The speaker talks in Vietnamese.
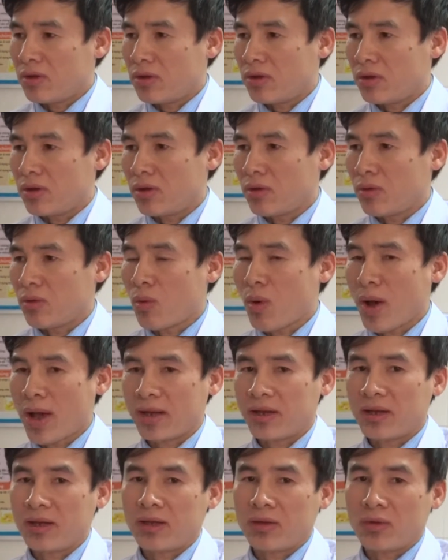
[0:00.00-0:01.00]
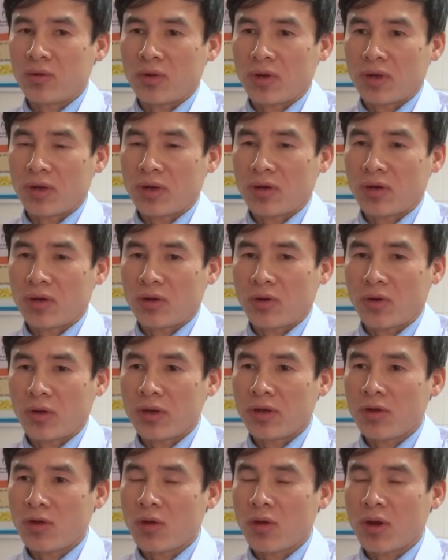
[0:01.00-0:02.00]
ờ, quạt lên của cái khói
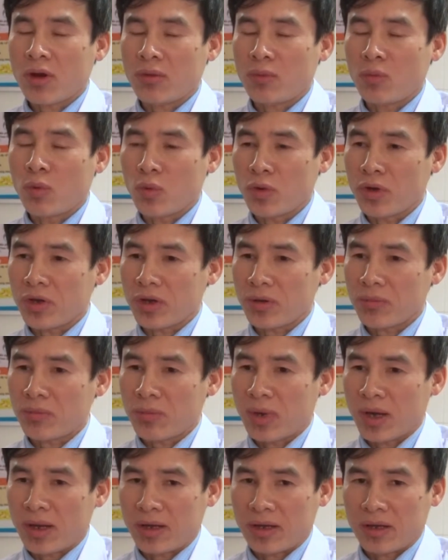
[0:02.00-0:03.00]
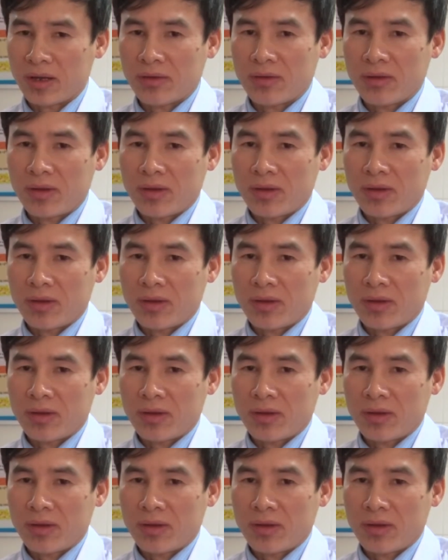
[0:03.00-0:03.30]
nò này bụi này mặt này